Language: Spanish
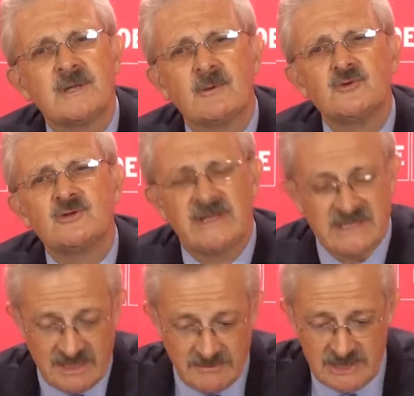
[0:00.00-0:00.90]
saben
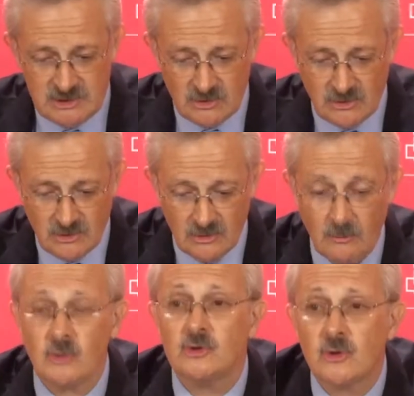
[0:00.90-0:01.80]
ustedes, el ministro
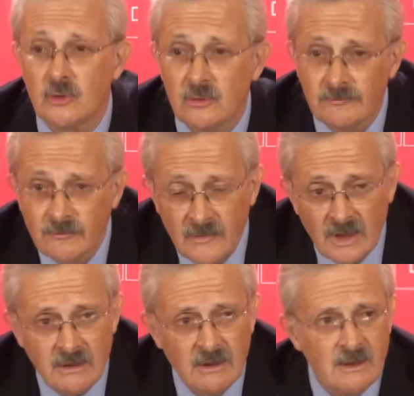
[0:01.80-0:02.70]
Montoro
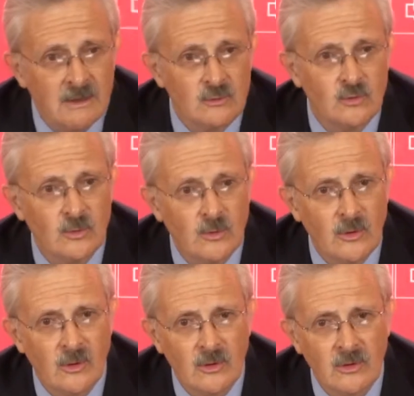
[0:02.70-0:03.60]

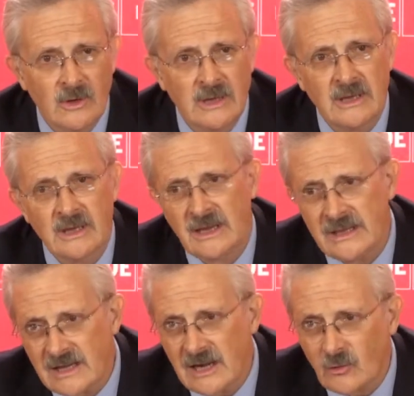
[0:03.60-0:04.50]
tuvo eh,
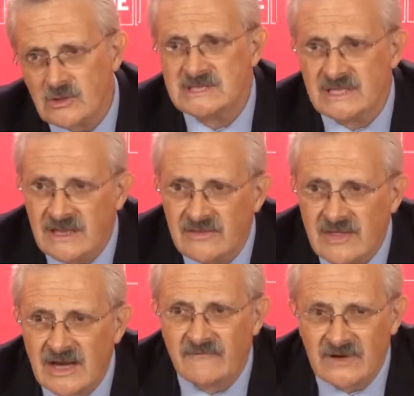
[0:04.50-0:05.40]
ayer la
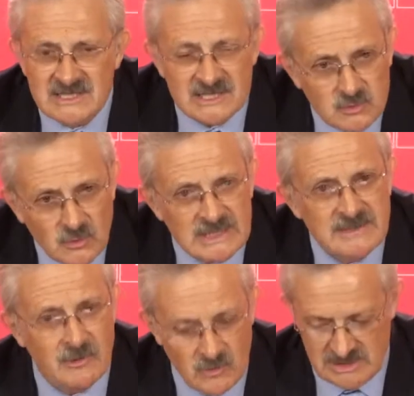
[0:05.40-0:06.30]
condescendencia de referirse a Asturias
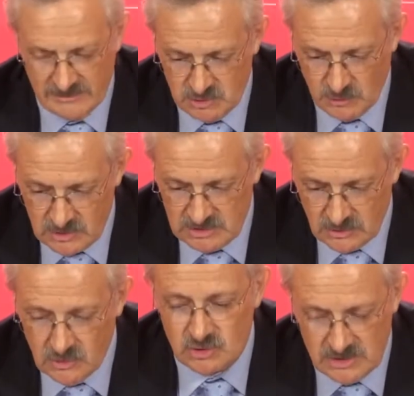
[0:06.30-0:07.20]
hablando de este
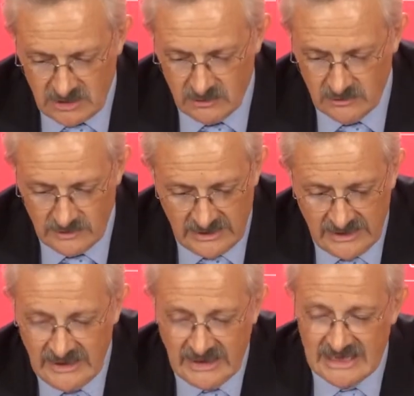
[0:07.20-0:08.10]
presupuesto. Nos dijo,
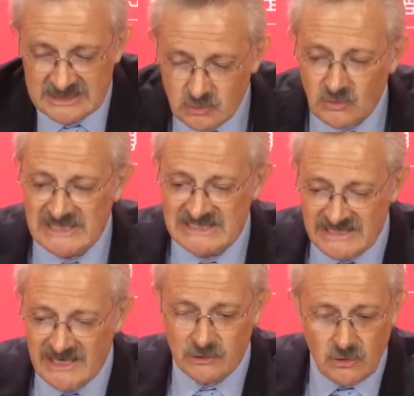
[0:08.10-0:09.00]
Asturias tiene